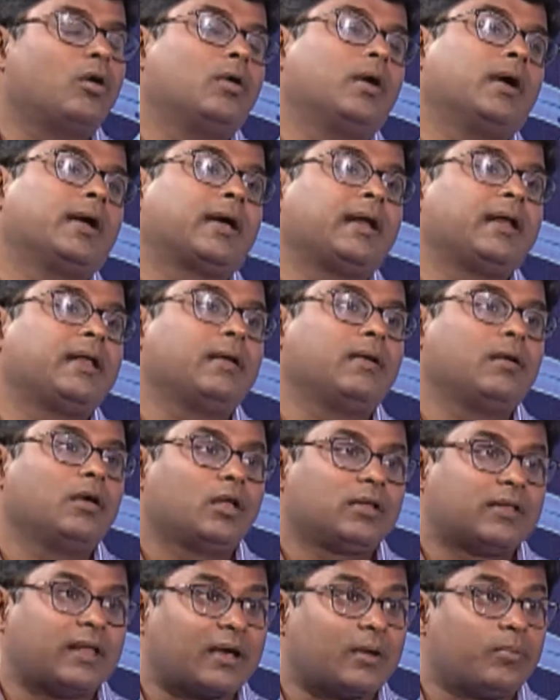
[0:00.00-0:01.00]
ওইখানে
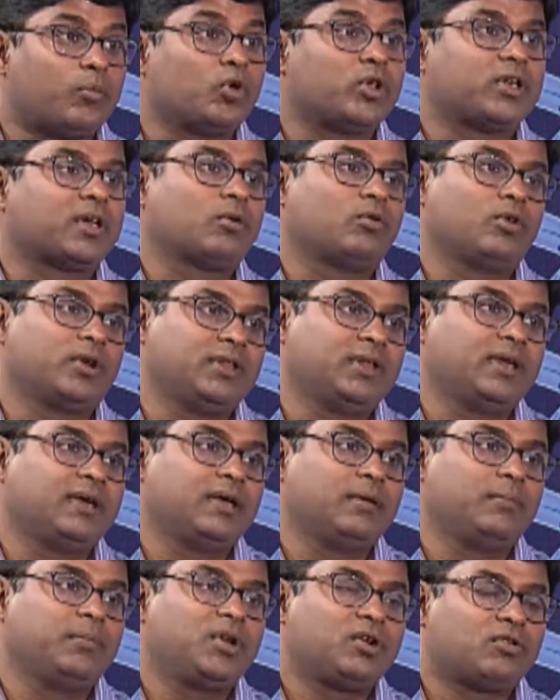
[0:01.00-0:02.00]
তাকে পরীক্ষা করে
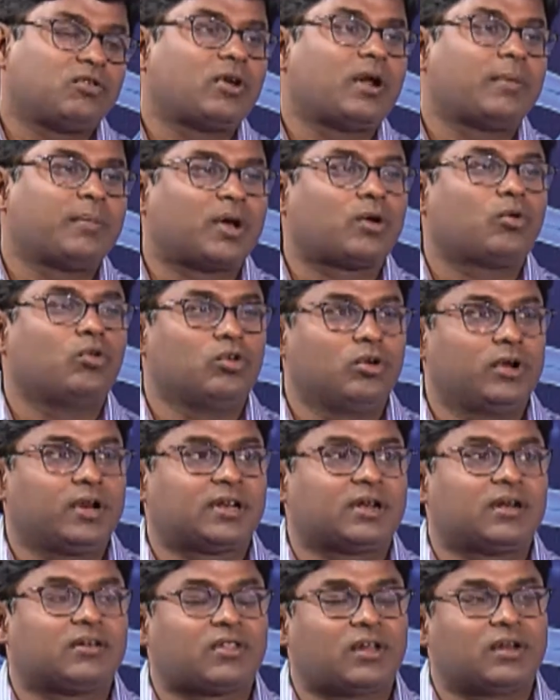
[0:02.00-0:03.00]
দেখি বিশেষ করে আমরা
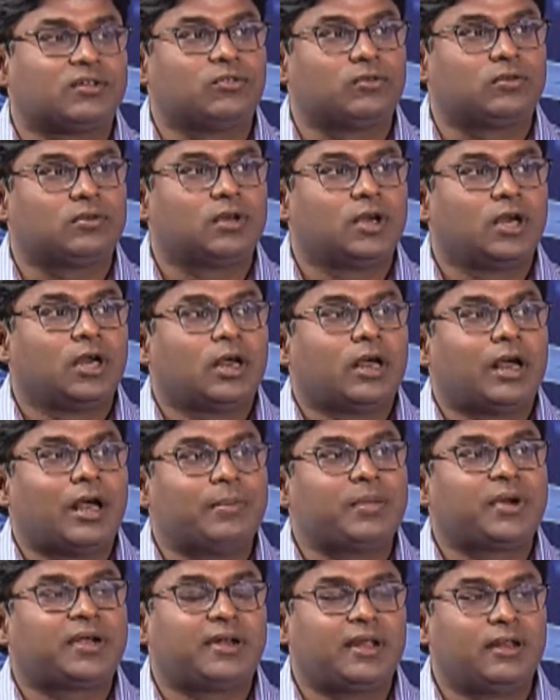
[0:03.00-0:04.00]
কোলোরেক্টাল সার্জন
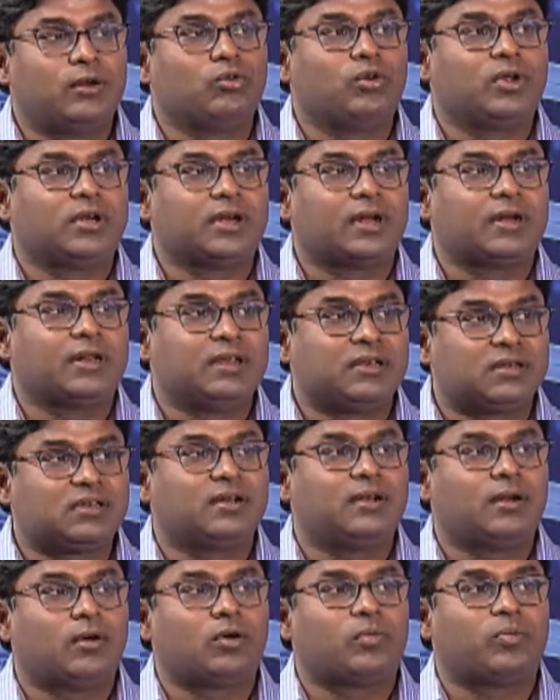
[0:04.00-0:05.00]
আমরা সেই রোগীটার
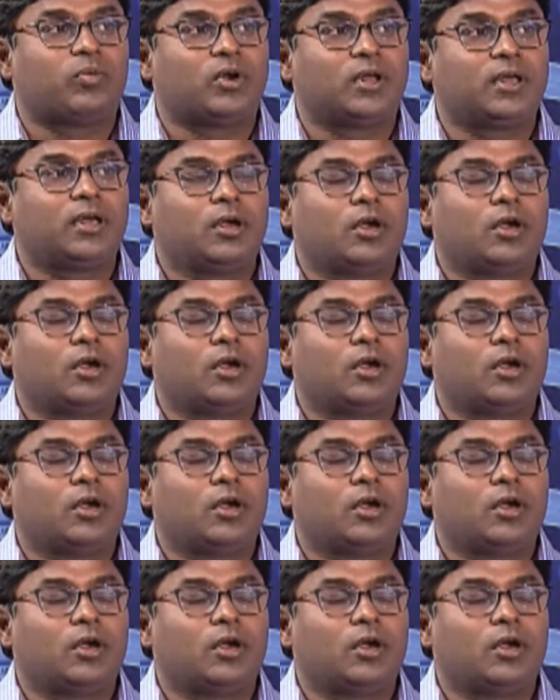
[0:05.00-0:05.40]
হিস্ট্রি নেওয়ার পরে